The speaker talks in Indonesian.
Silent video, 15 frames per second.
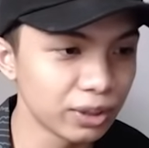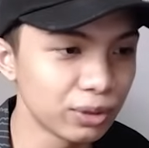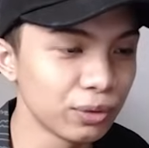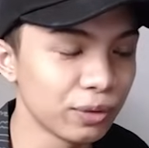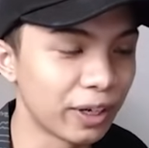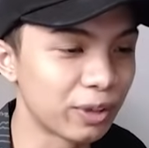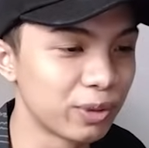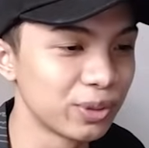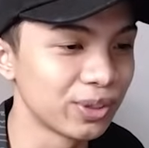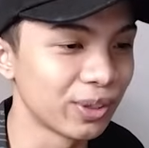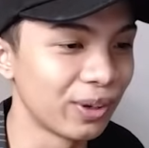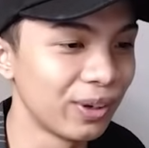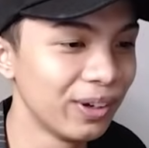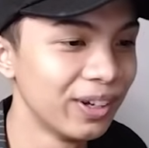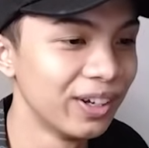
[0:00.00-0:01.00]
itu
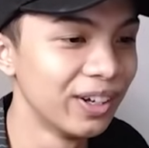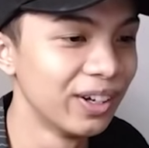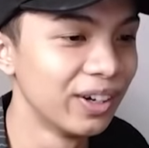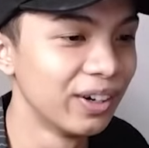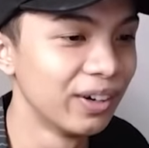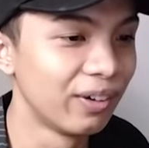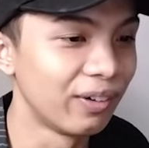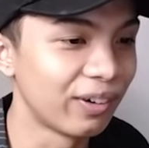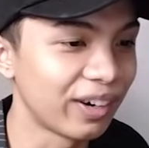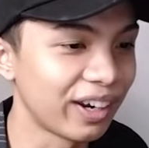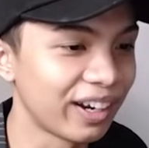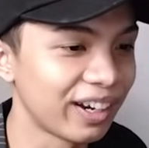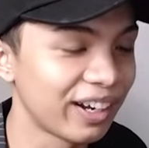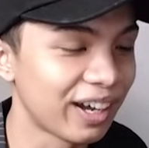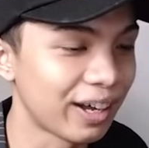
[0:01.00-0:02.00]
Ferguso.
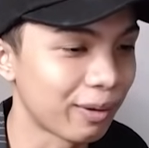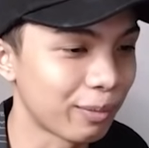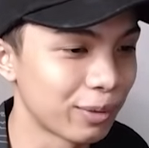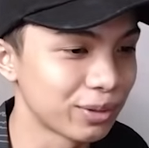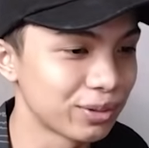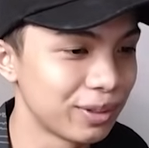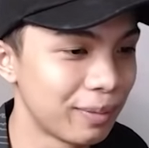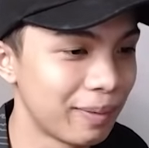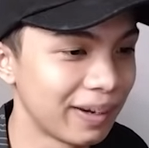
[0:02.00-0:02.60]
Oke, okay, armor sudah